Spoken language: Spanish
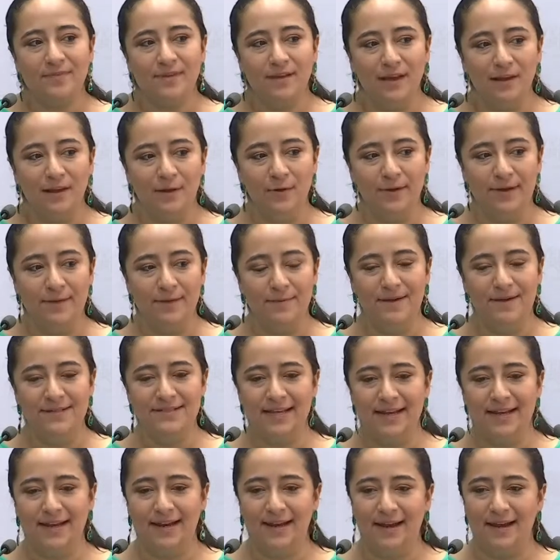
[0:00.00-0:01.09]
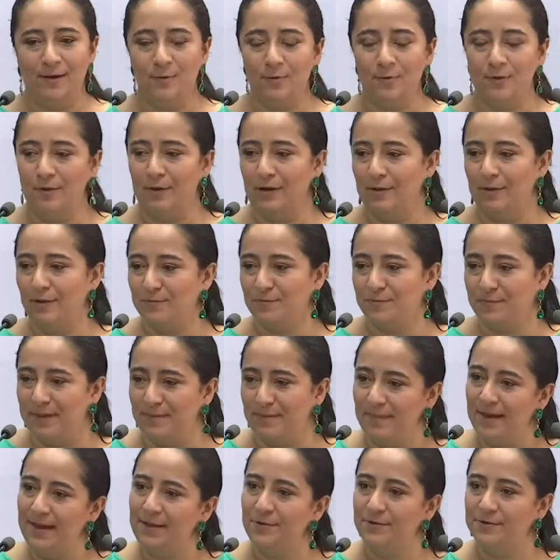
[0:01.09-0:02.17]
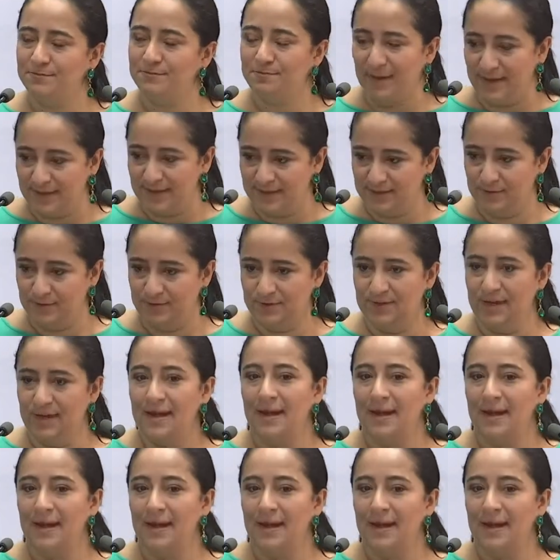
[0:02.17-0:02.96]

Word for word: lo que va a ser uno de los primeros pasos